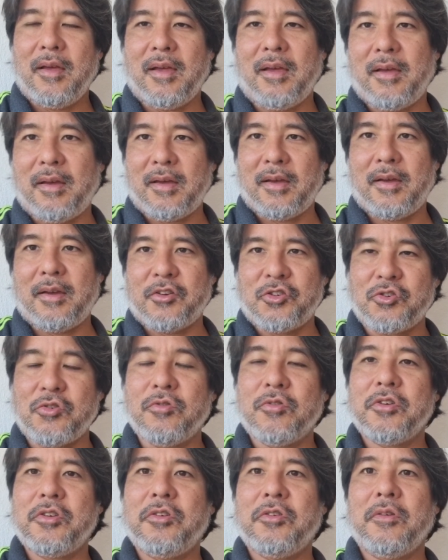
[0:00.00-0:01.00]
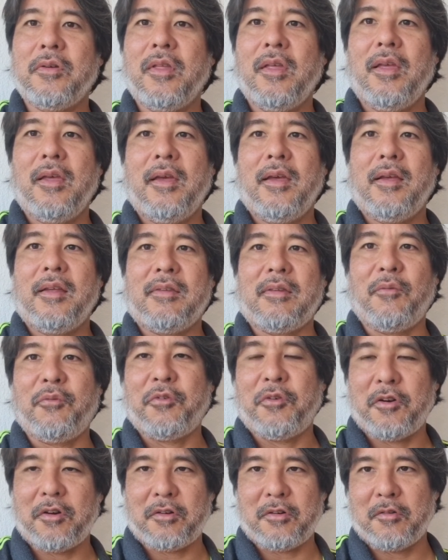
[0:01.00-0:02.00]
é, junho se
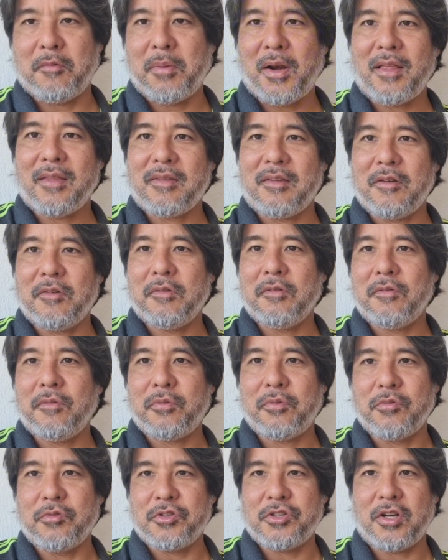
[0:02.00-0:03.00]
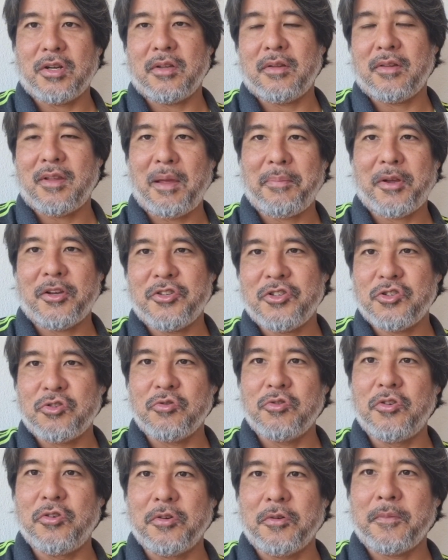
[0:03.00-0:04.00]
for no Brasil, fuja da época de
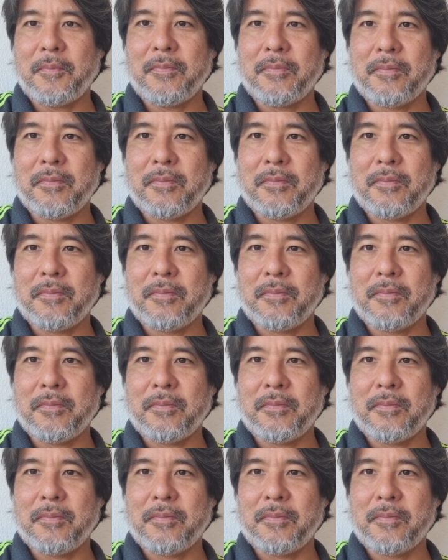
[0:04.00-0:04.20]
julho.